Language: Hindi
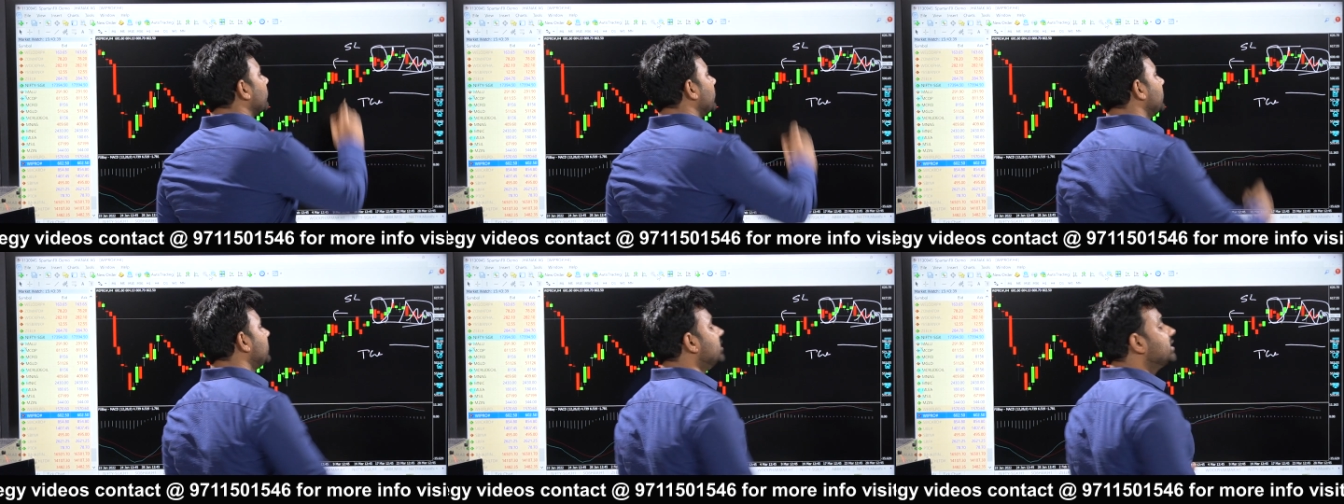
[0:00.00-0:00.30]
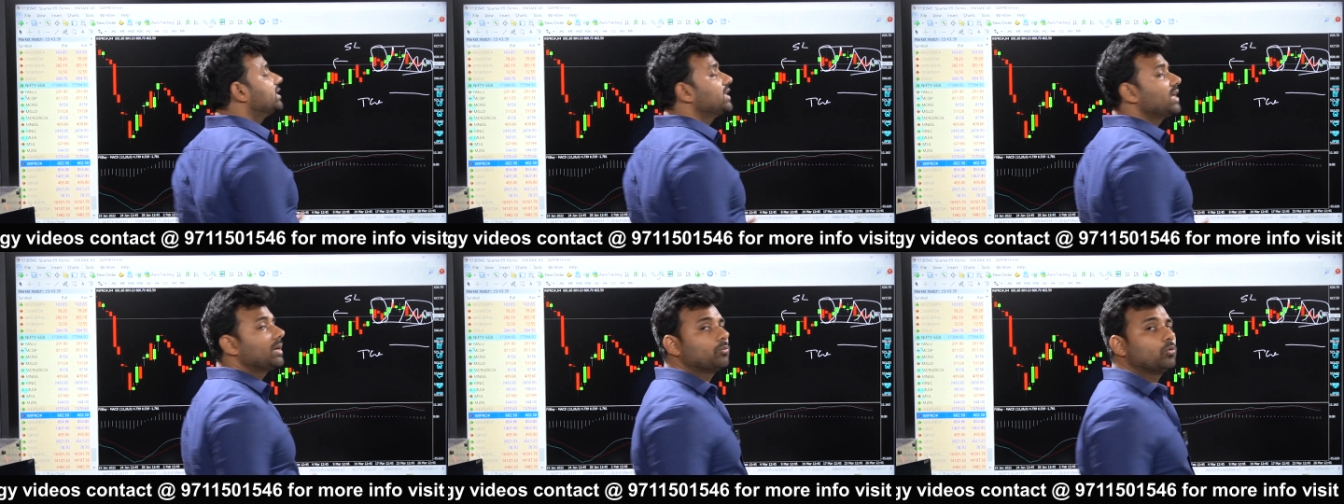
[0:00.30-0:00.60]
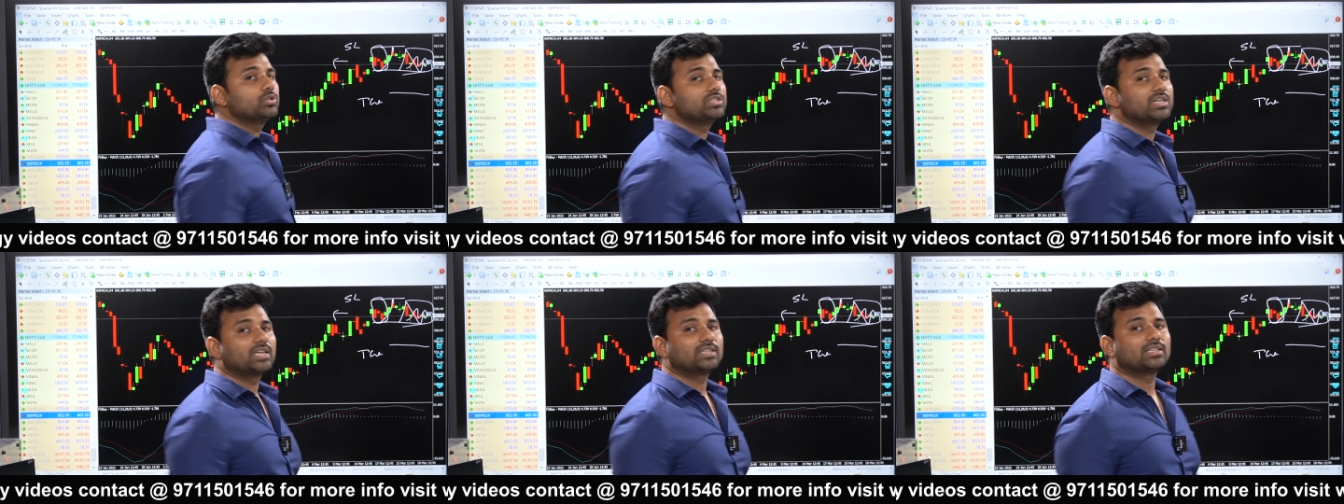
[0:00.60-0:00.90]
चीज़ें आपको
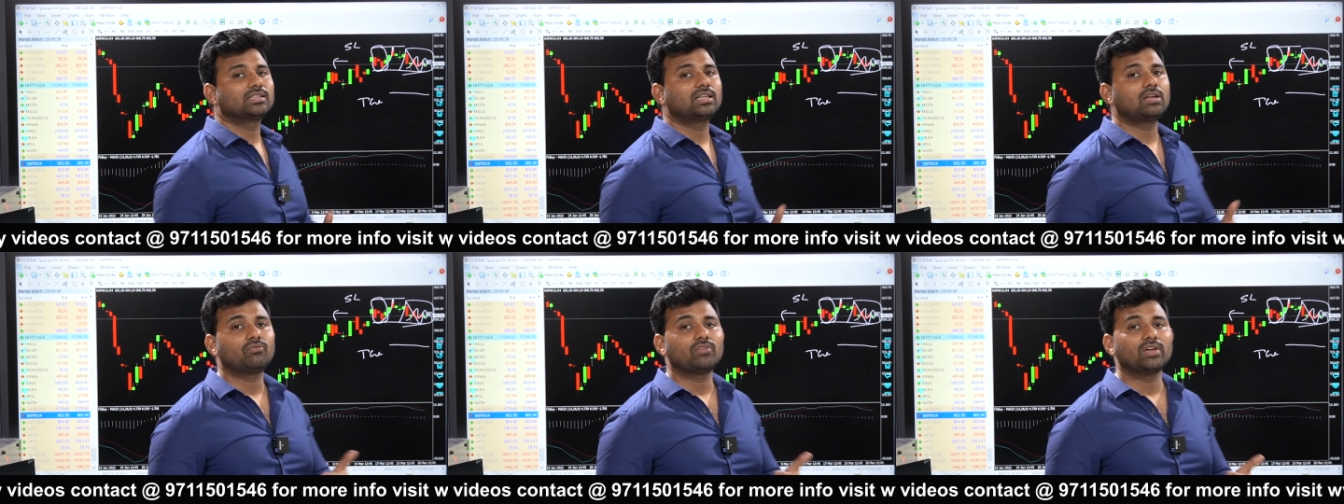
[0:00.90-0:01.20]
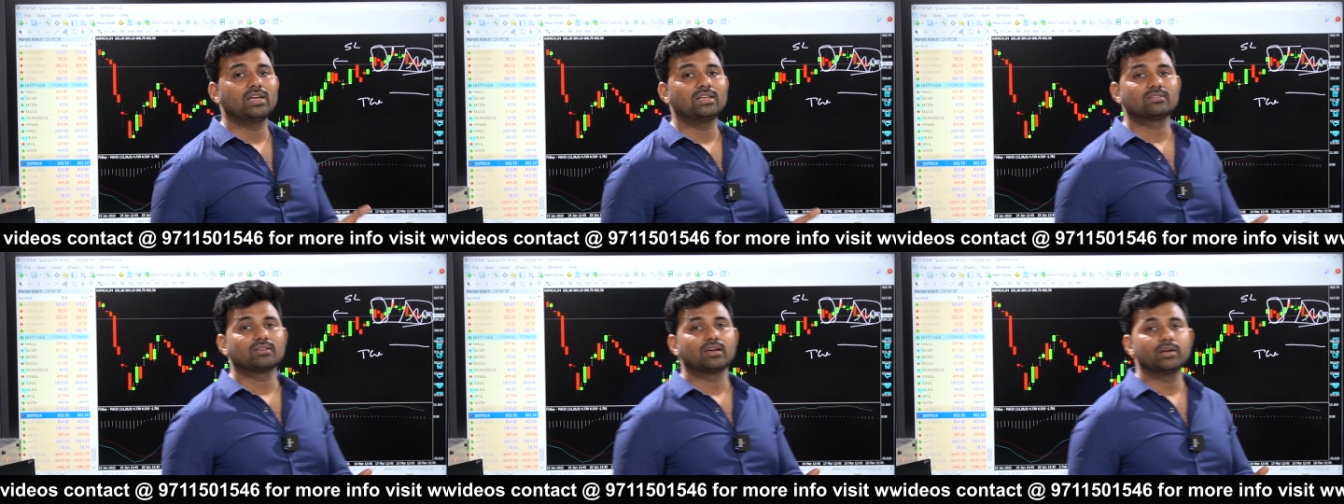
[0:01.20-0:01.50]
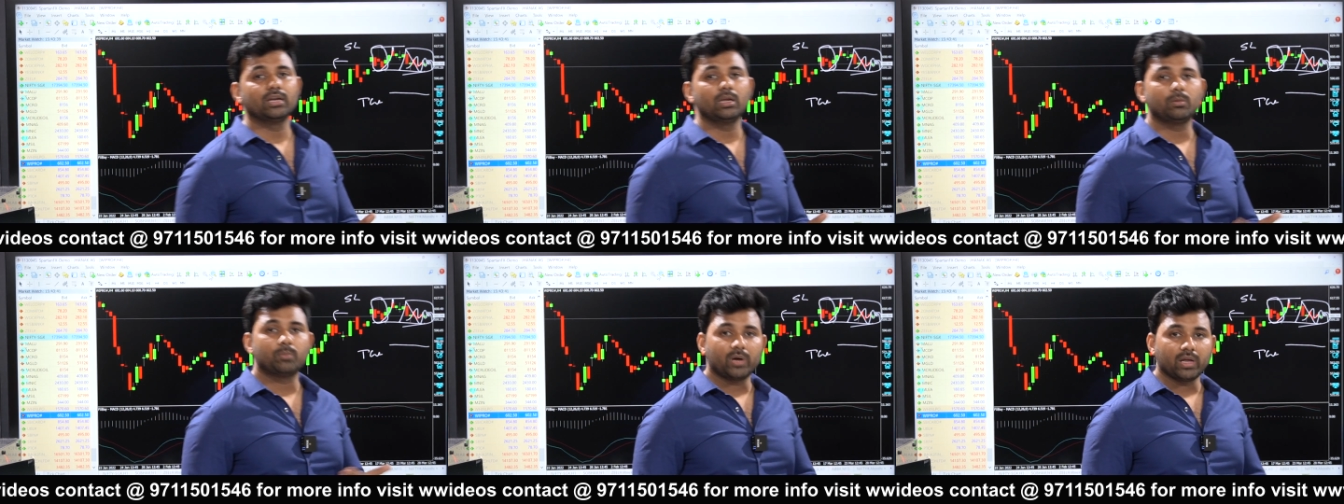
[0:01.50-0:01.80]
ज़्यादातर फेस
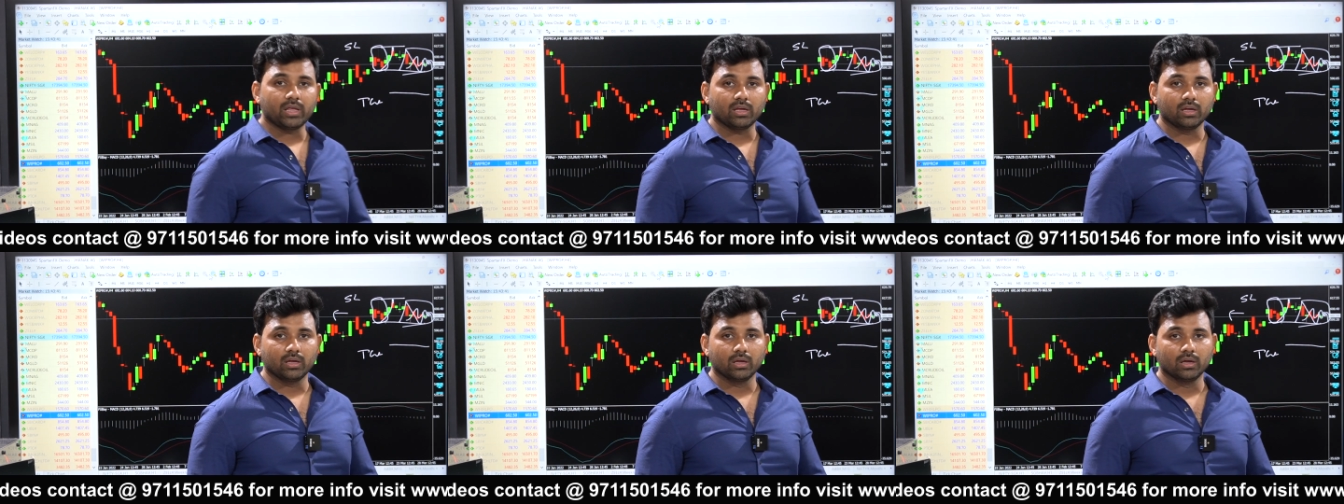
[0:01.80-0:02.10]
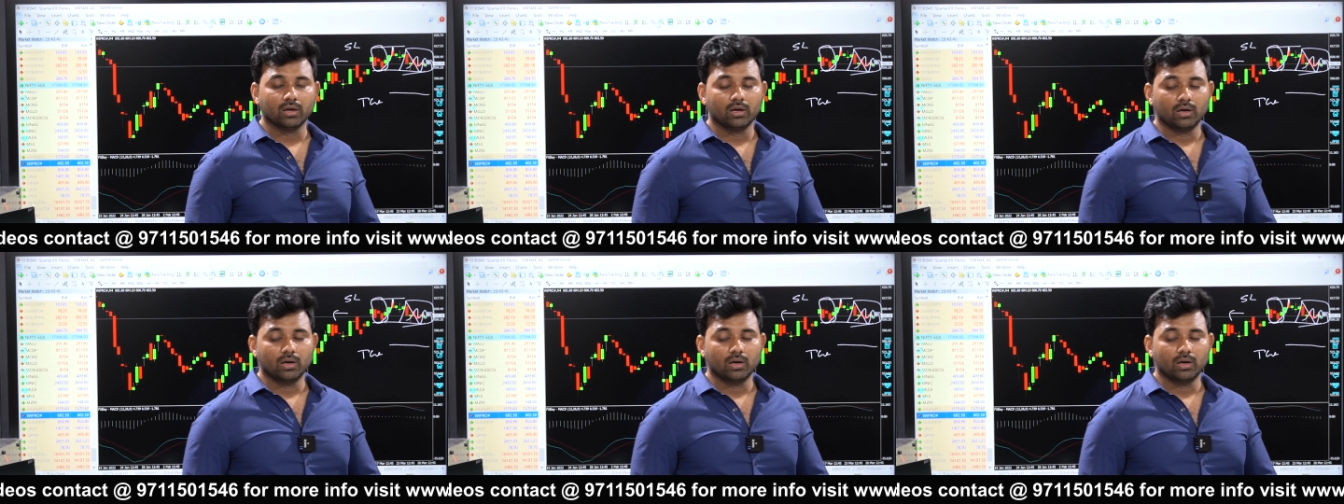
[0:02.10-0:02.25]
करनी पड़ेंगी